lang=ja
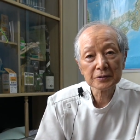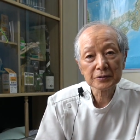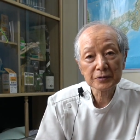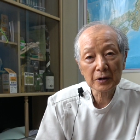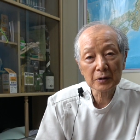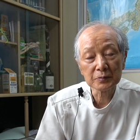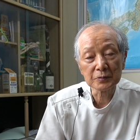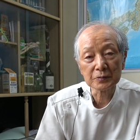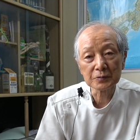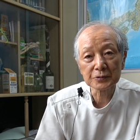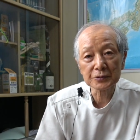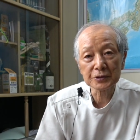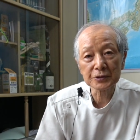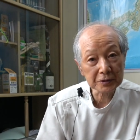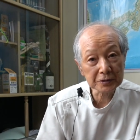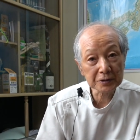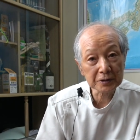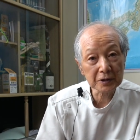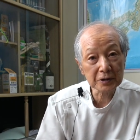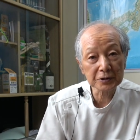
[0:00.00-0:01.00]
多分
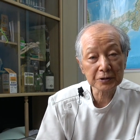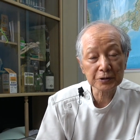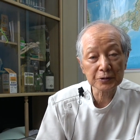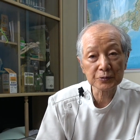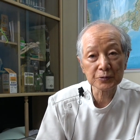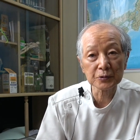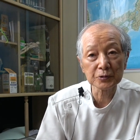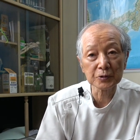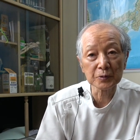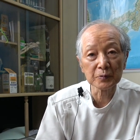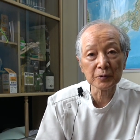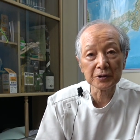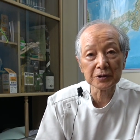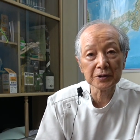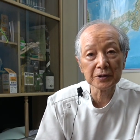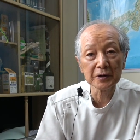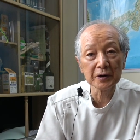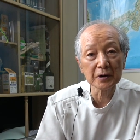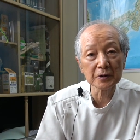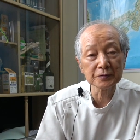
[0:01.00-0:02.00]
私から聞くときも
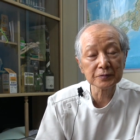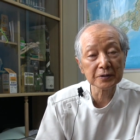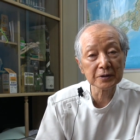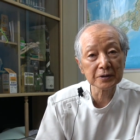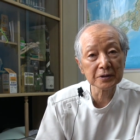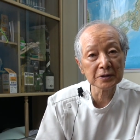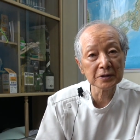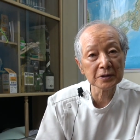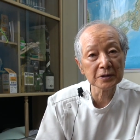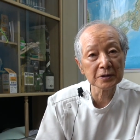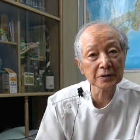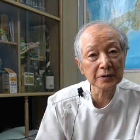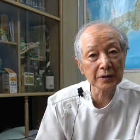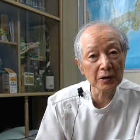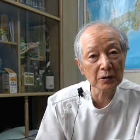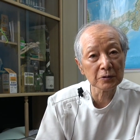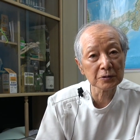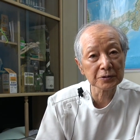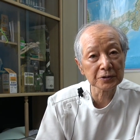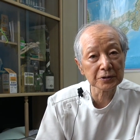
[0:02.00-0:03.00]
医学的にいい
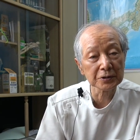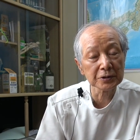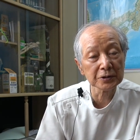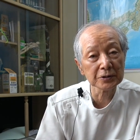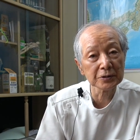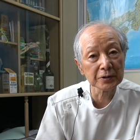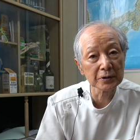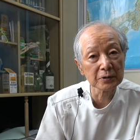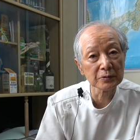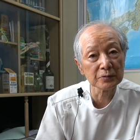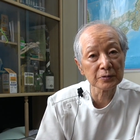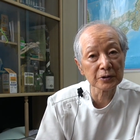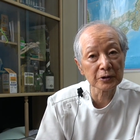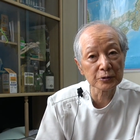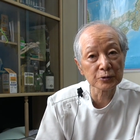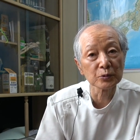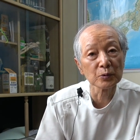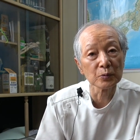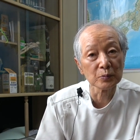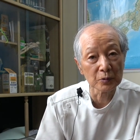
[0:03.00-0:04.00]
かを聞いてるんだ
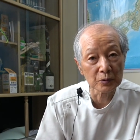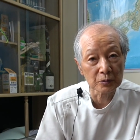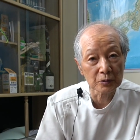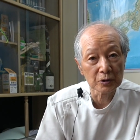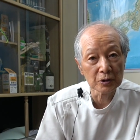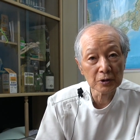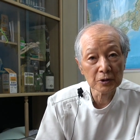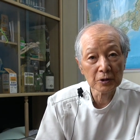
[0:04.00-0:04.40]
と思